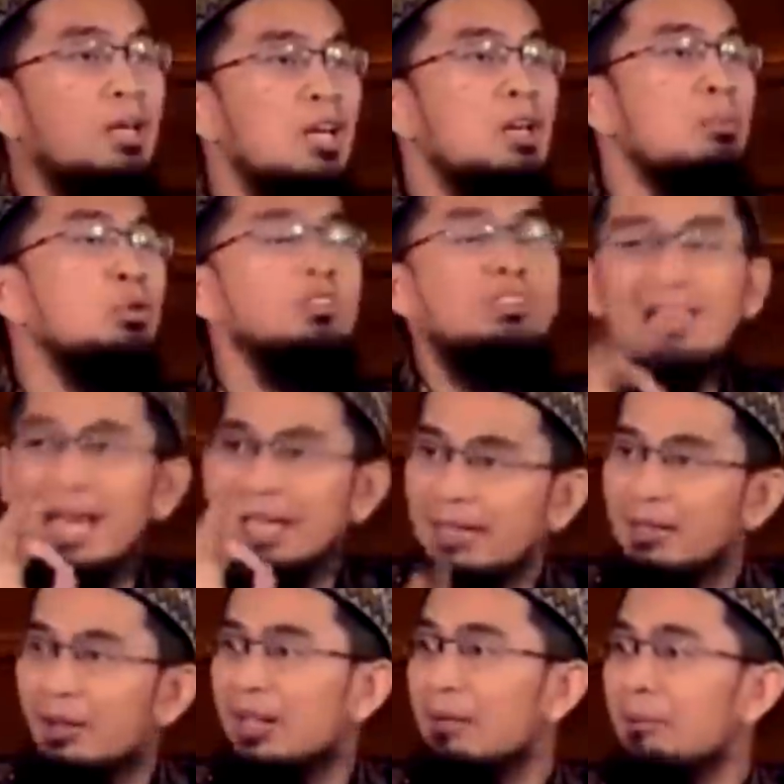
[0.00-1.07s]
Mustahil
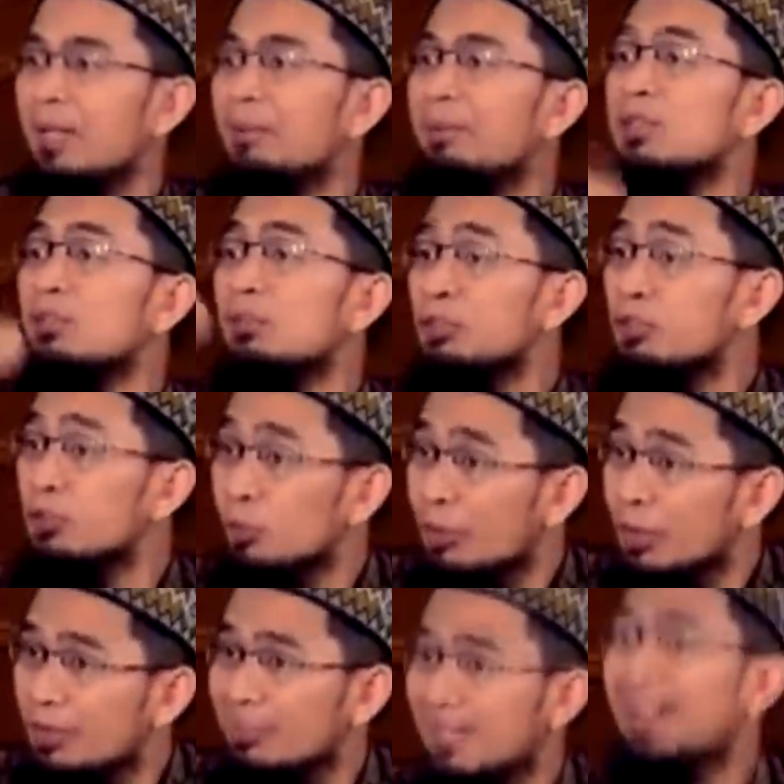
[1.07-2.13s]
orang beriman itu
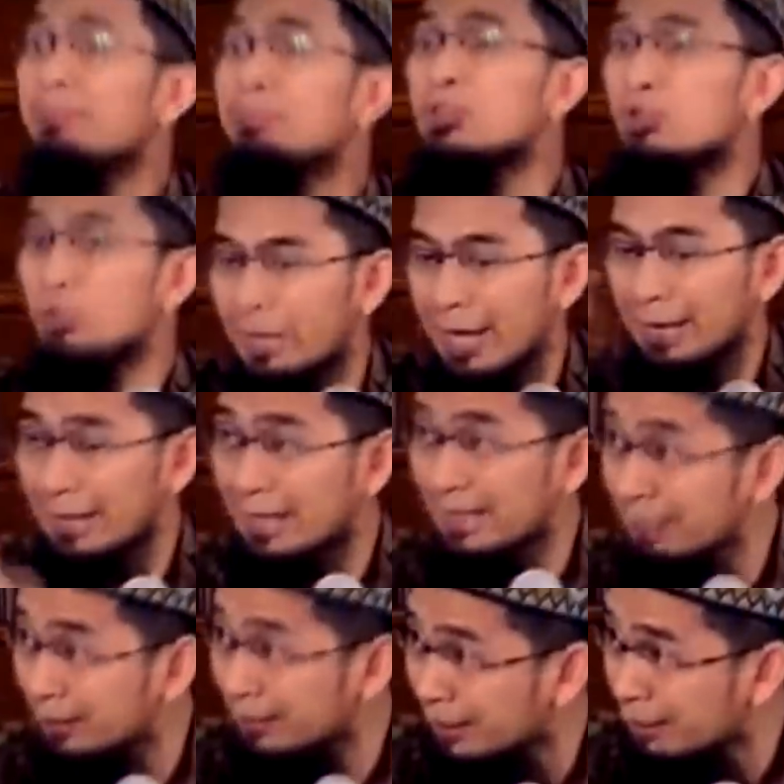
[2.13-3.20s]
mencuri, saat mencuri ada
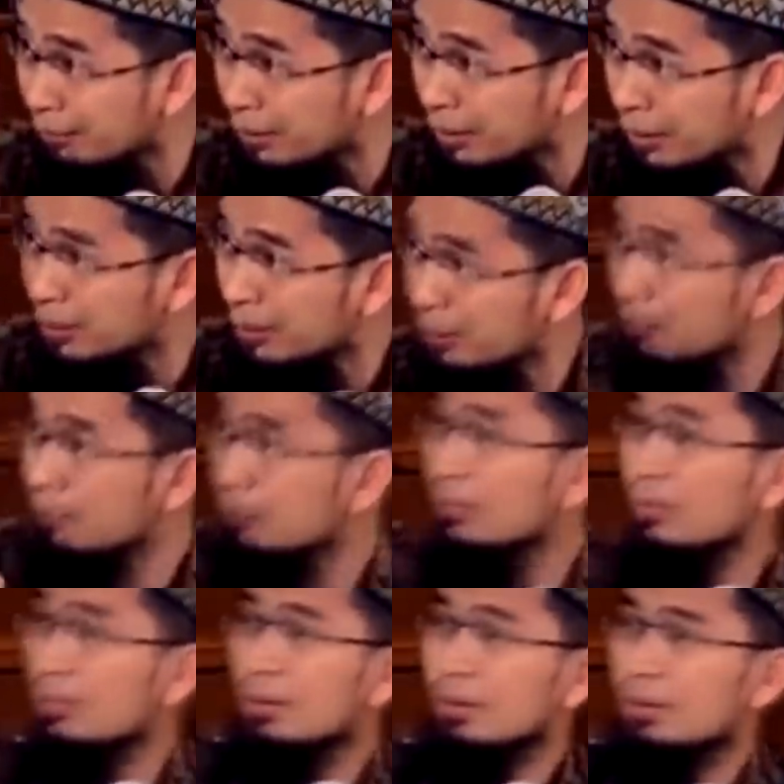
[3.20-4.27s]
iman dalam dirinya.
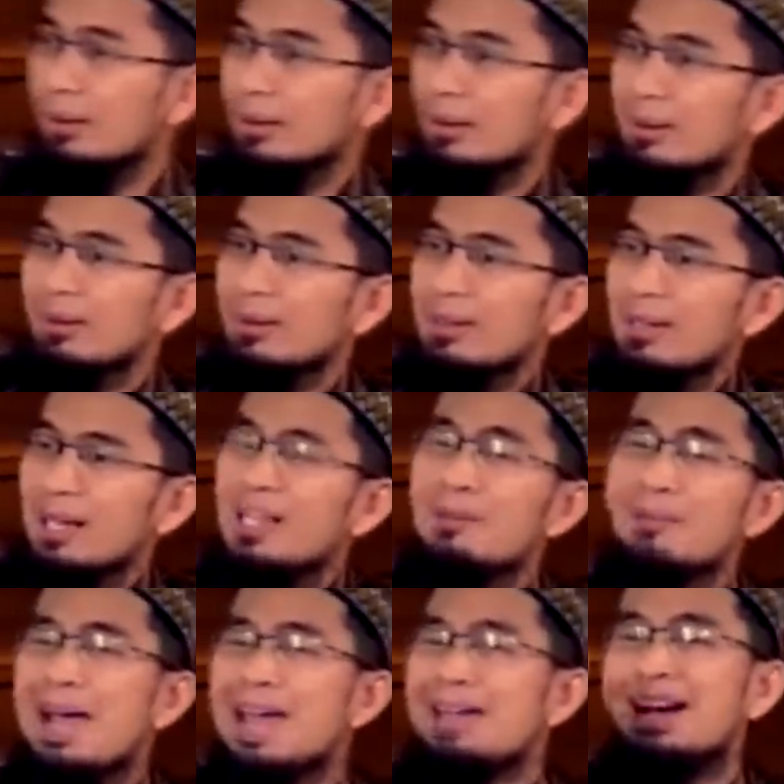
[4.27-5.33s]
Karena
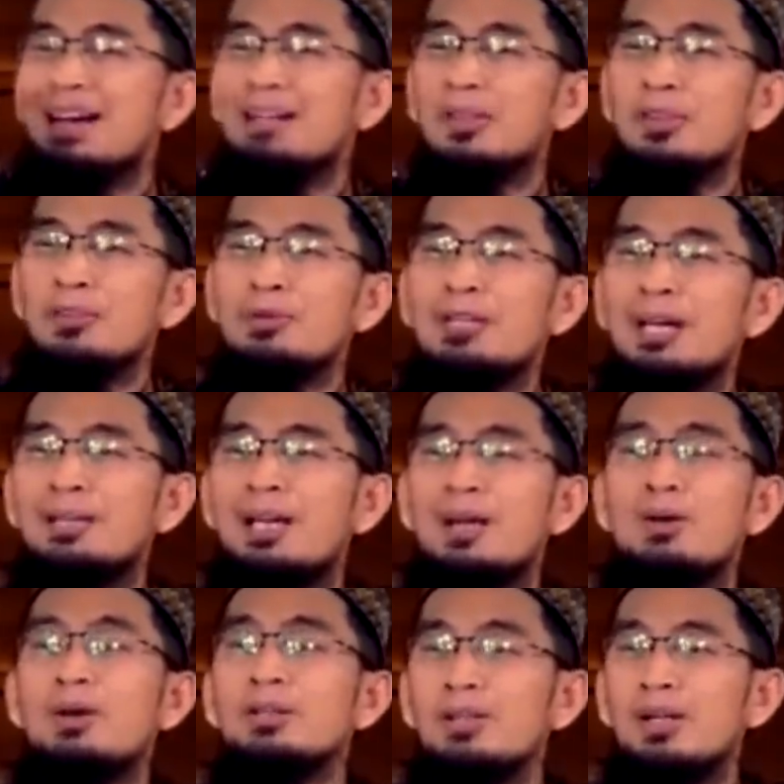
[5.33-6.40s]
baik akan bertemu dengan yang
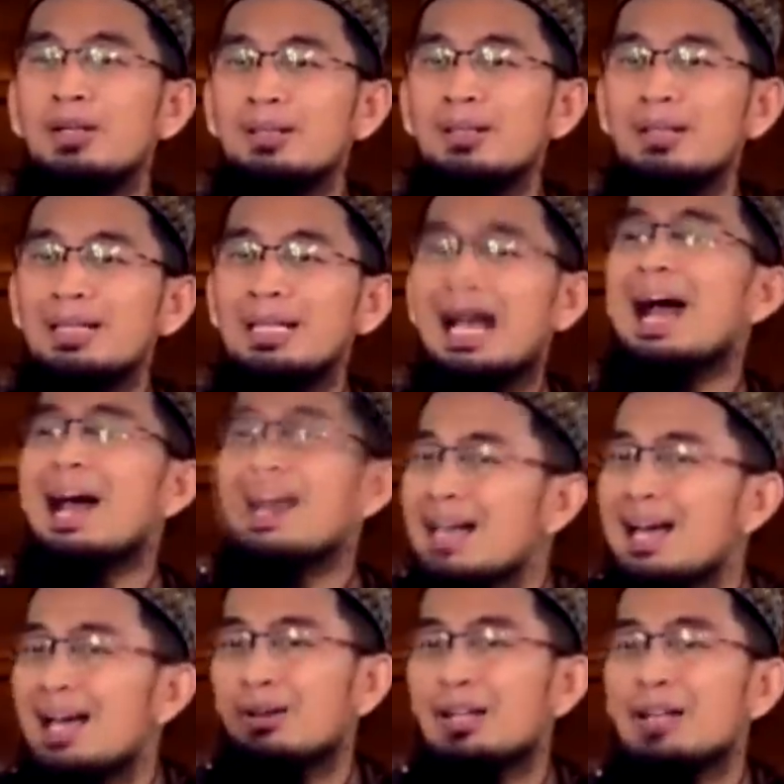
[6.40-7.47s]
kotor. Gak
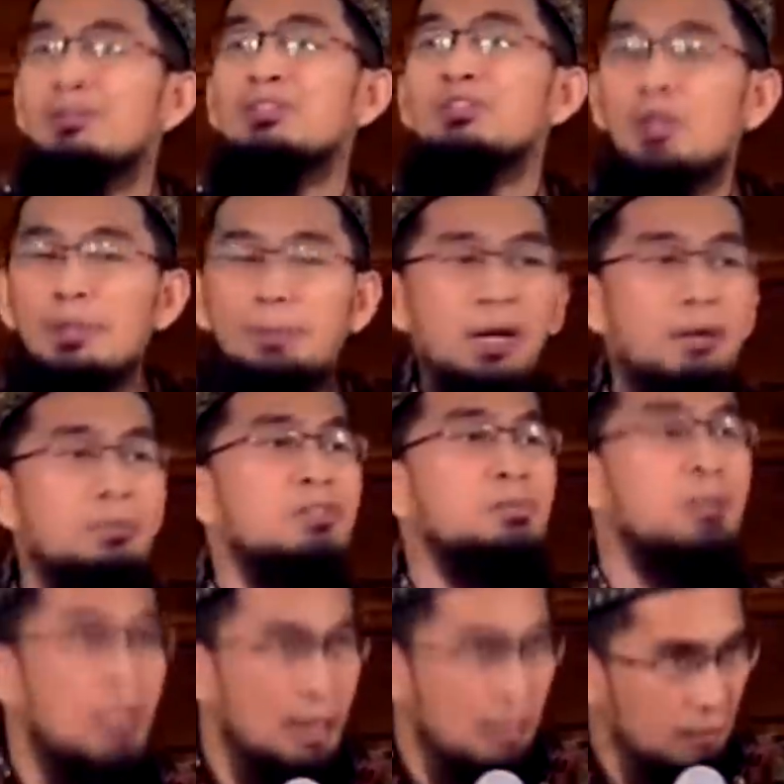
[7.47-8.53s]
ada orang mencuri pakai
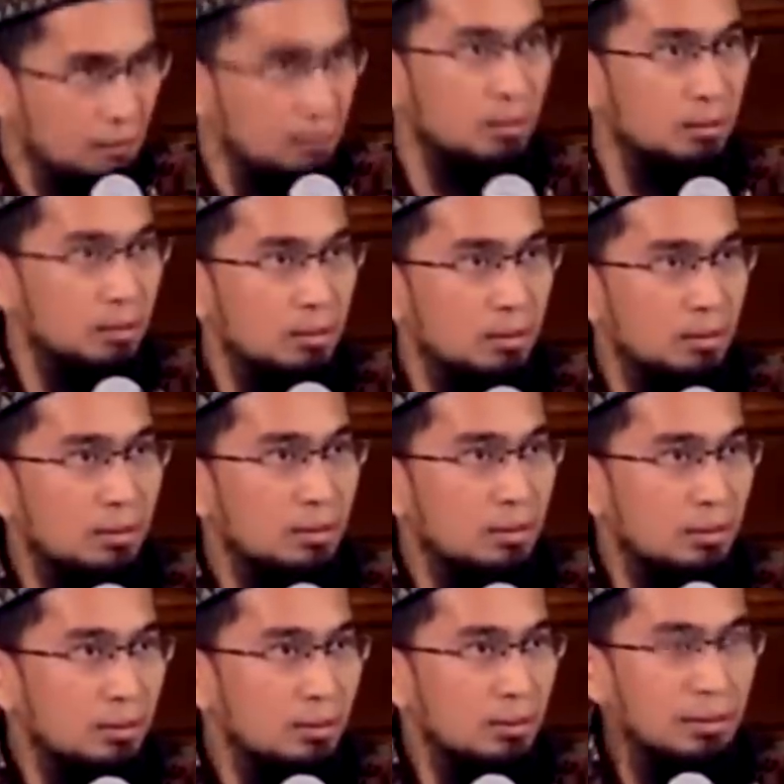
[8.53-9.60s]
bismillah.
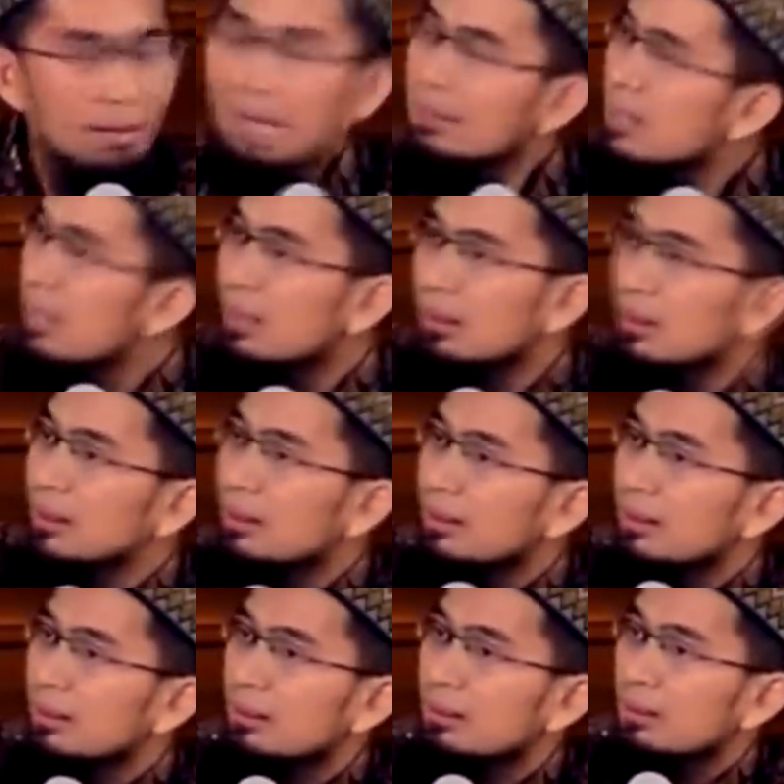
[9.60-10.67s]
Gak ada.
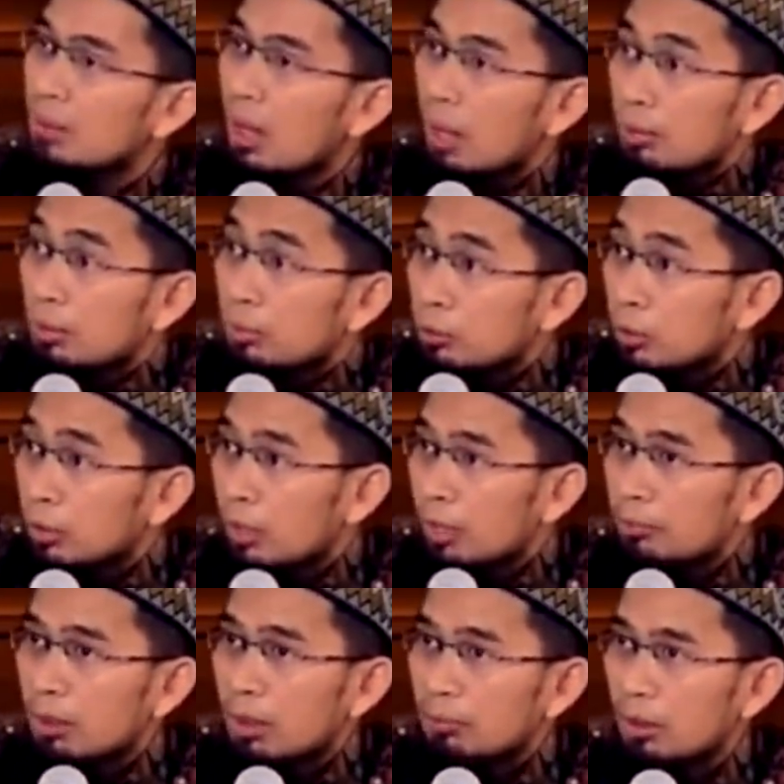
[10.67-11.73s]
Ambil motornya,
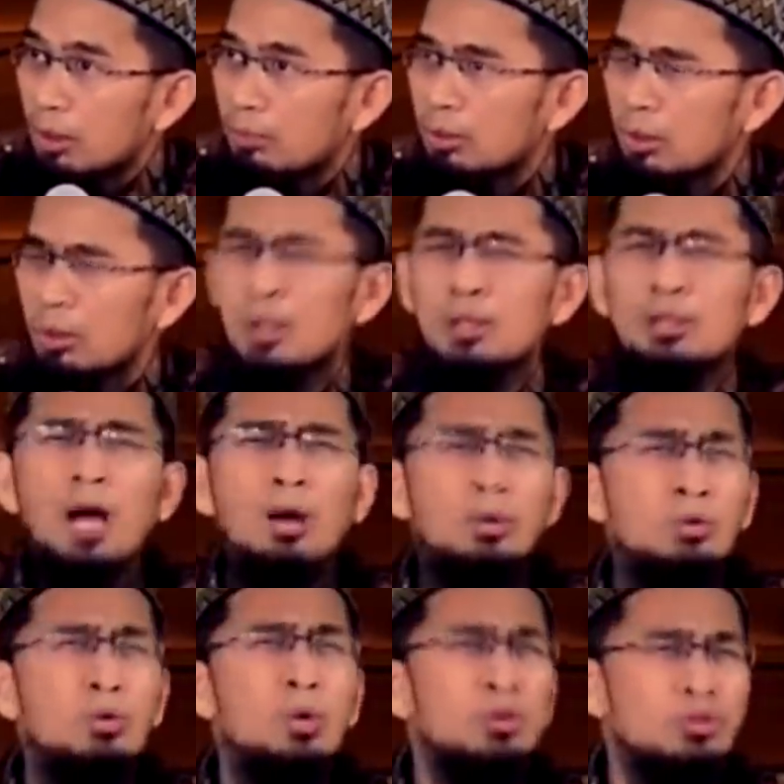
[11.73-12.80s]
ambil, ambil, ambil. Takut
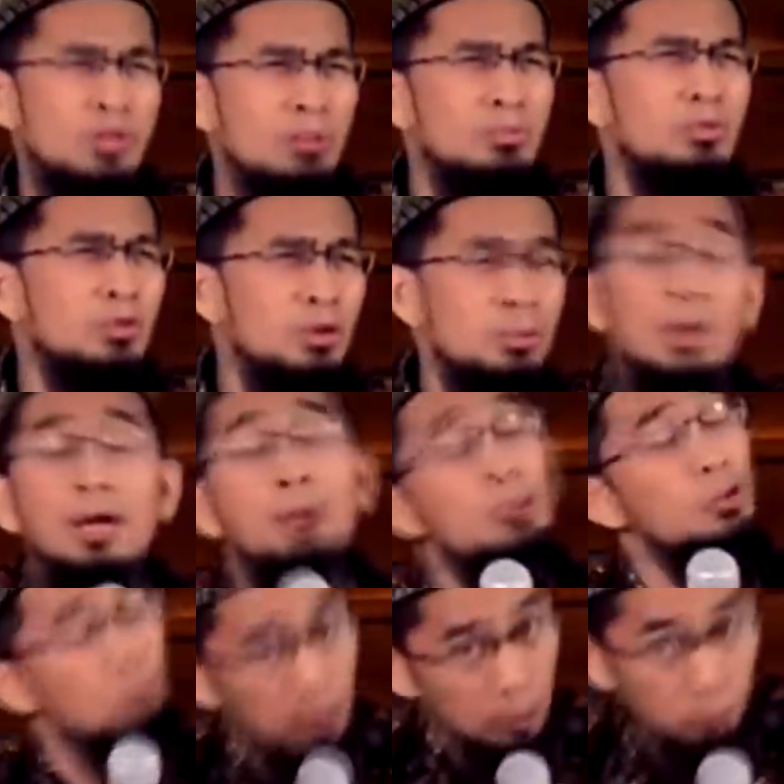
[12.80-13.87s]
dosa, masjid pakai
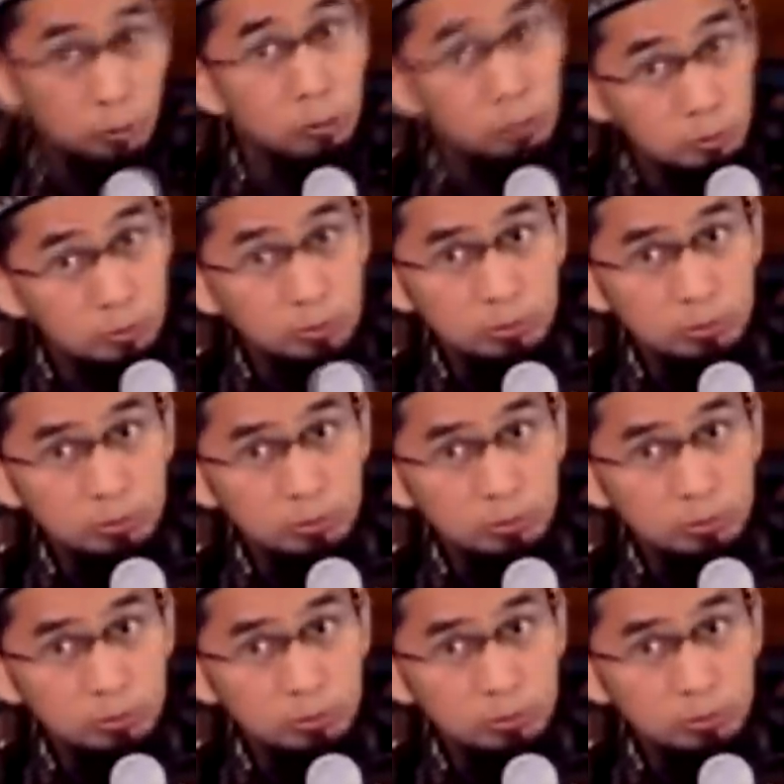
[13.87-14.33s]
bismillah dulu.